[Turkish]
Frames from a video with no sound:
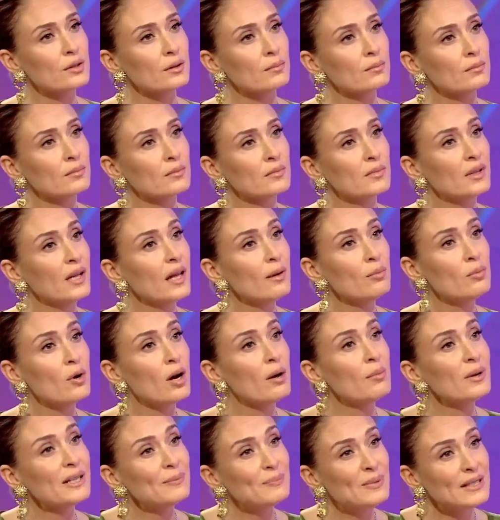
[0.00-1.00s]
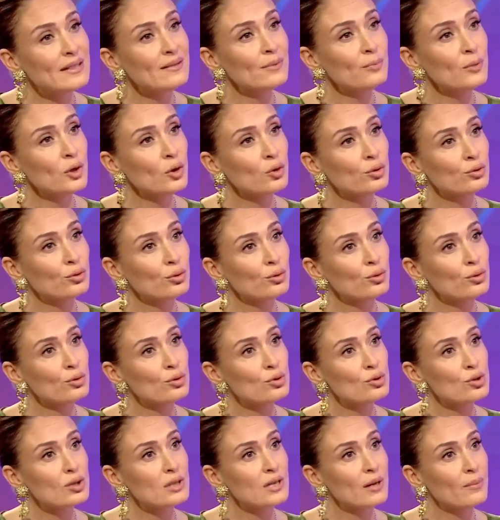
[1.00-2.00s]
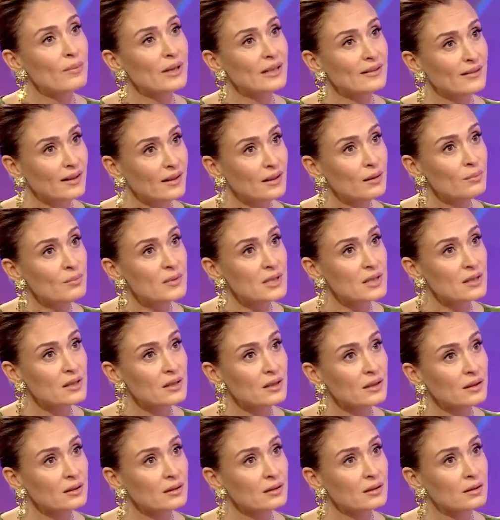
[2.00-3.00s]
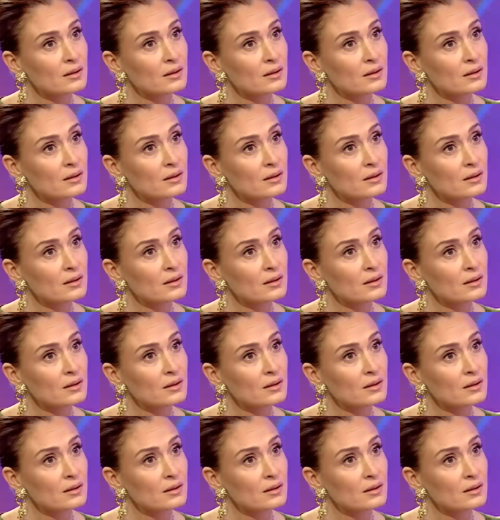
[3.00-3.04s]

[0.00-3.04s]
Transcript: Bilmiyorum. Ne bu ama bitmiyor da o Neden üçleme. Bilmiyorum. Deli misin? Evet.